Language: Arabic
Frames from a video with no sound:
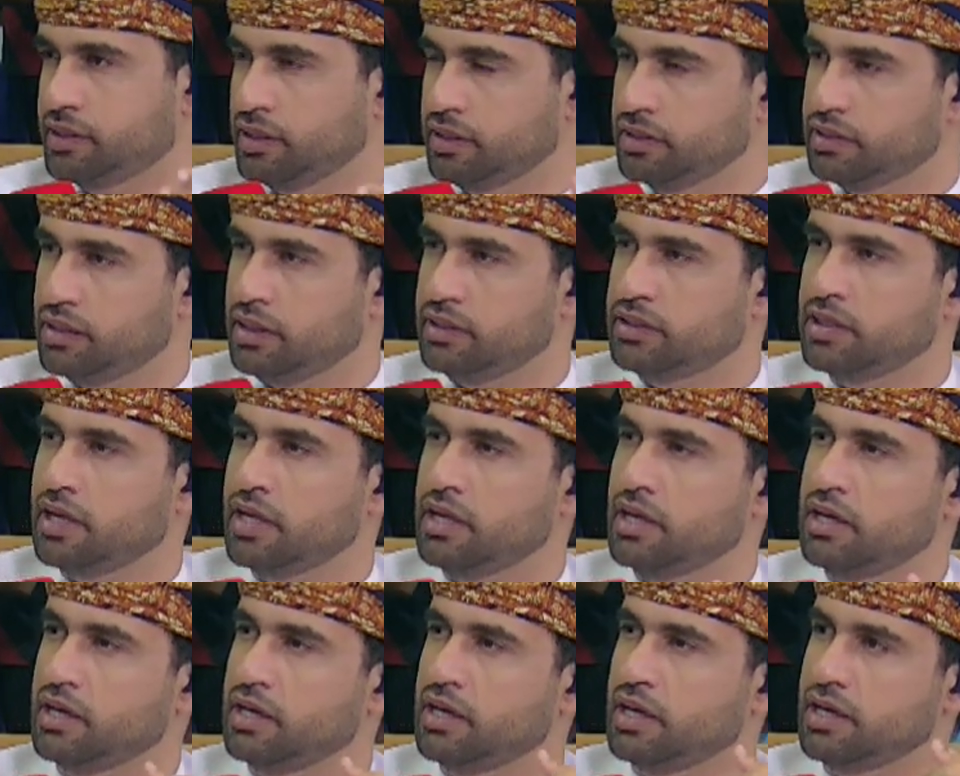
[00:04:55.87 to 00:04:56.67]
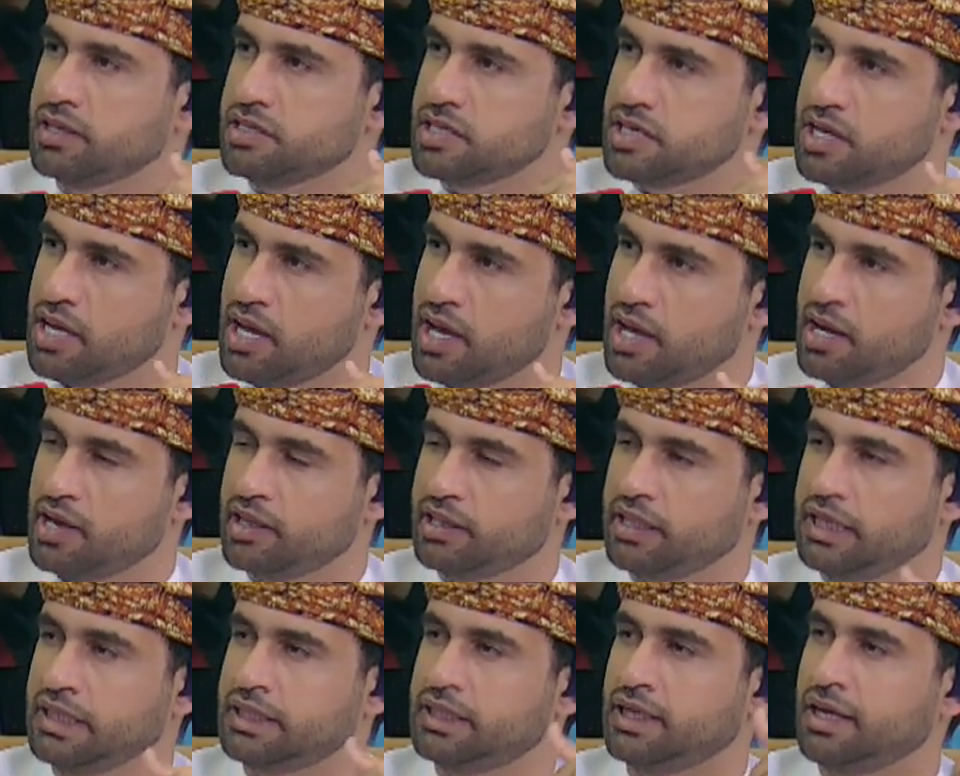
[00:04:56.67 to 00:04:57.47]
تحتاج إلى صيانة
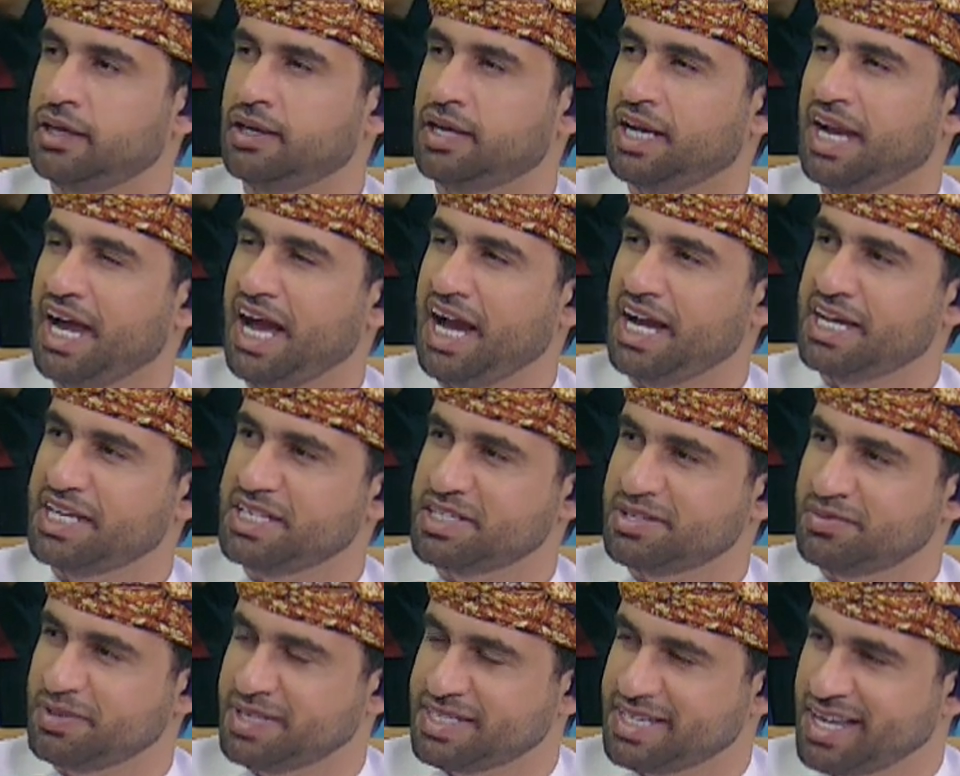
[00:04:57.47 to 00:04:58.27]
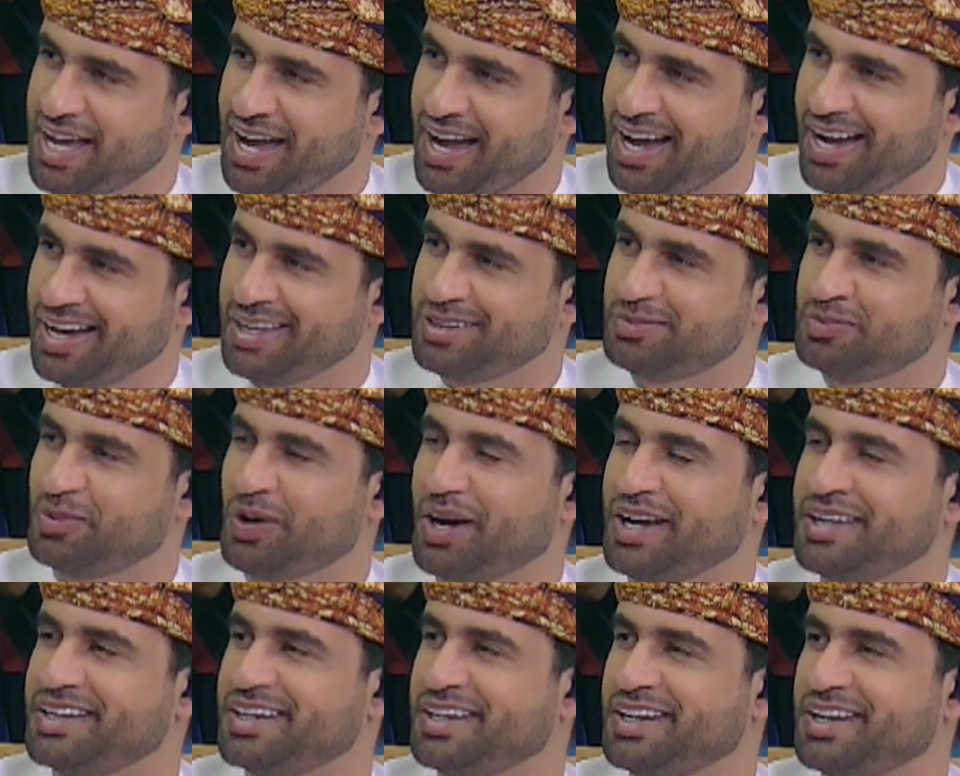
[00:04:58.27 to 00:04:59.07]
تحتاج إلى حجز مساحات
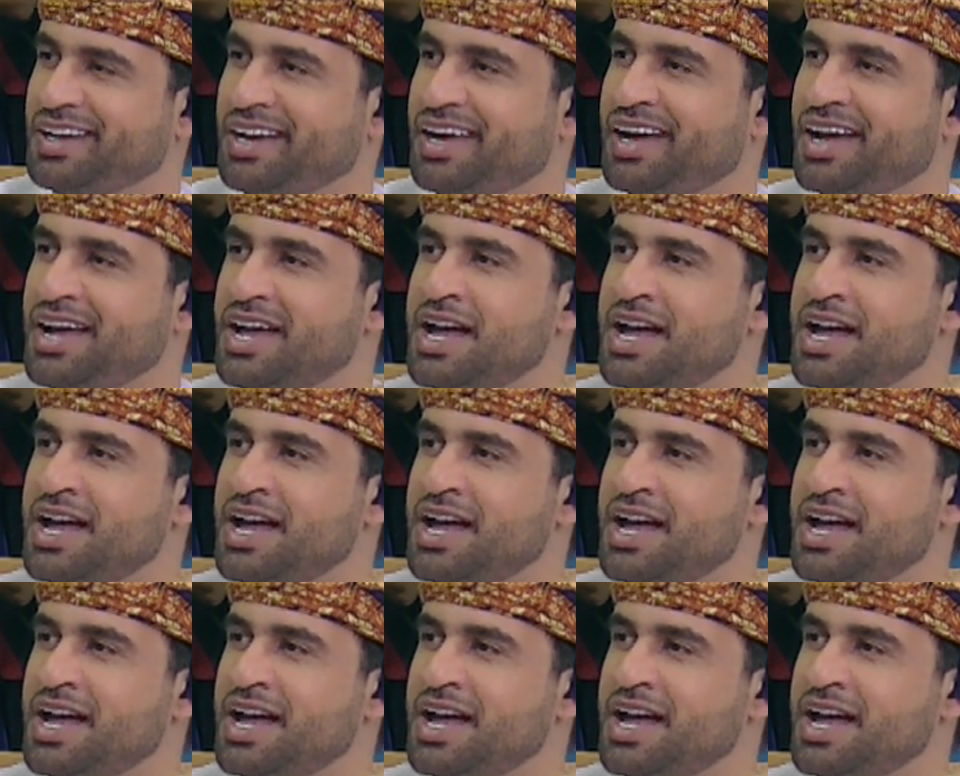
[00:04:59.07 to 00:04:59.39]
معينة